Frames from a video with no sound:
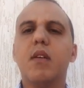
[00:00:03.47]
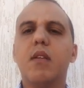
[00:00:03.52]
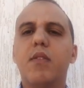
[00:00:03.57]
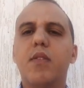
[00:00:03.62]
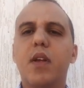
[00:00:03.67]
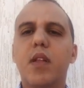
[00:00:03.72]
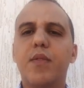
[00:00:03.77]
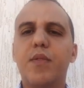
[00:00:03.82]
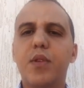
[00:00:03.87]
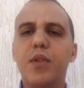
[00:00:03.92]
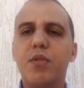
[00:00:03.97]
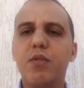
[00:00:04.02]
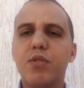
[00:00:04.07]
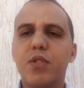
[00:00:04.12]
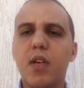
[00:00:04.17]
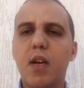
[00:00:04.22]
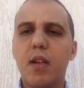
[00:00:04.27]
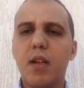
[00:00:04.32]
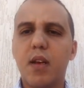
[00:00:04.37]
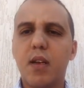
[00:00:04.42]
في هذا الفيديو إن
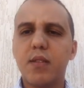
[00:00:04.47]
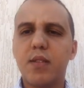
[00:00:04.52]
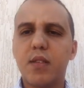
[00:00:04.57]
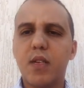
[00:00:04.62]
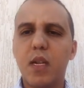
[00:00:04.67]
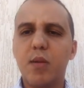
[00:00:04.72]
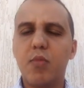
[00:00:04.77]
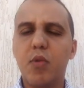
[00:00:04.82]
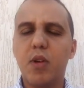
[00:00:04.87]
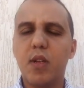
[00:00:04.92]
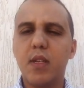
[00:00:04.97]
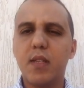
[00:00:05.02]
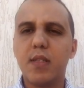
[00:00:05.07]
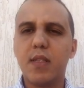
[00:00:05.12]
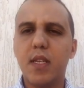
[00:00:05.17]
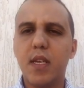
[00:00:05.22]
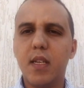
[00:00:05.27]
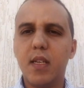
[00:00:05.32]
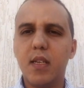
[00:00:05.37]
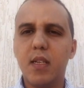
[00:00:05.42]
شاء الله نتكلم على
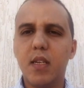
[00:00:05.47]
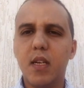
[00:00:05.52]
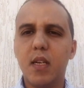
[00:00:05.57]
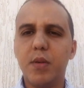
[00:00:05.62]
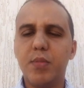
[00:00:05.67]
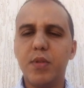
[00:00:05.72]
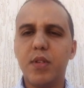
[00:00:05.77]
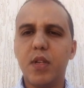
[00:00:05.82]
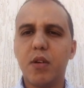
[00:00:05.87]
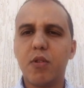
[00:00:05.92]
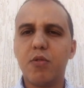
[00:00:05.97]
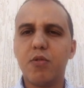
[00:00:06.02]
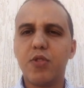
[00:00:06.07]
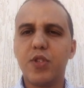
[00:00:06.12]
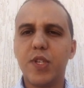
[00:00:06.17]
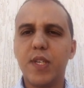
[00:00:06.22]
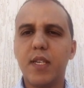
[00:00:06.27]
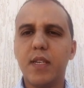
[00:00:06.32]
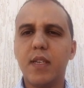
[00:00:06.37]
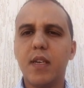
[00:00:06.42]
الدليل
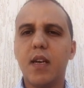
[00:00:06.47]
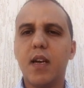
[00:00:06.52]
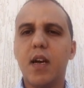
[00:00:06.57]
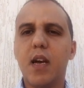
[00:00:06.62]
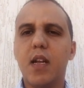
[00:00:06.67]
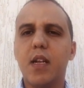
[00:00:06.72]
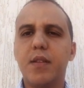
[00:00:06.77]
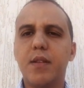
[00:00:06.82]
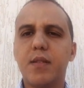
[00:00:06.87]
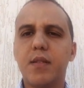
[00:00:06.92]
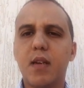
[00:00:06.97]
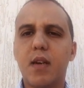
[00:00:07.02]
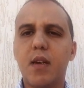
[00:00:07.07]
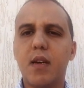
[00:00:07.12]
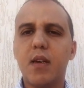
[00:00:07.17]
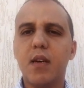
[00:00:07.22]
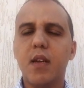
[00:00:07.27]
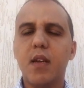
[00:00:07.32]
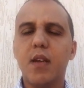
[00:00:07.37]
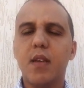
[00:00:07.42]
البيداغوجي الذي
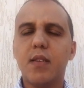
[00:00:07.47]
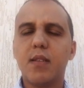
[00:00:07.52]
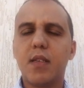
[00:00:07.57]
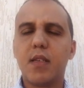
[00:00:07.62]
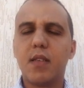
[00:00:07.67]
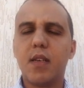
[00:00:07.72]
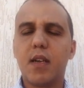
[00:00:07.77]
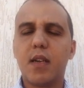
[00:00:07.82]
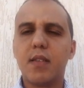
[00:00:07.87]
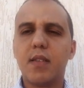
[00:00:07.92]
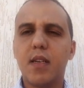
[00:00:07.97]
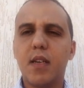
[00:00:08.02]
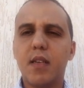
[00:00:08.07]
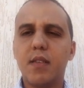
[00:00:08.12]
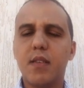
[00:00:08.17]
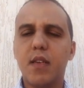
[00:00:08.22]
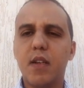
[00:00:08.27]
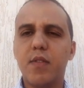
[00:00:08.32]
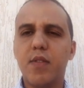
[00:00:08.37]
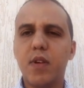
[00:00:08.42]
صار صدر سنة
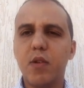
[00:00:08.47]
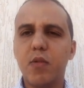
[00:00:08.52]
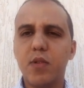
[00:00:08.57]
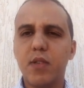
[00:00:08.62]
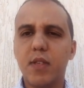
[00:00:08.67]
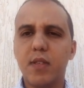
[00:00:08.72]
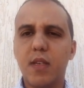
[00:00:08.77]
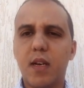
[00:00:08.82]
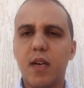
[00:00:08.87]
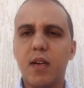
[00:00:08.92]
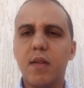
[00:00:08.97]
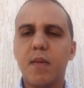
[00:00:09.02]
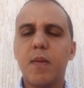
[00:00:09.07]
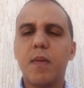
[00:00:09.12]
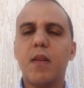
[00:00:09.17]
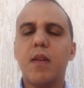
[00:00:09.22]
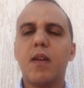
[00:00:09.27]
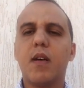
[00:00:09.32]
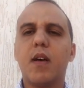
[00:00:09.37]
2009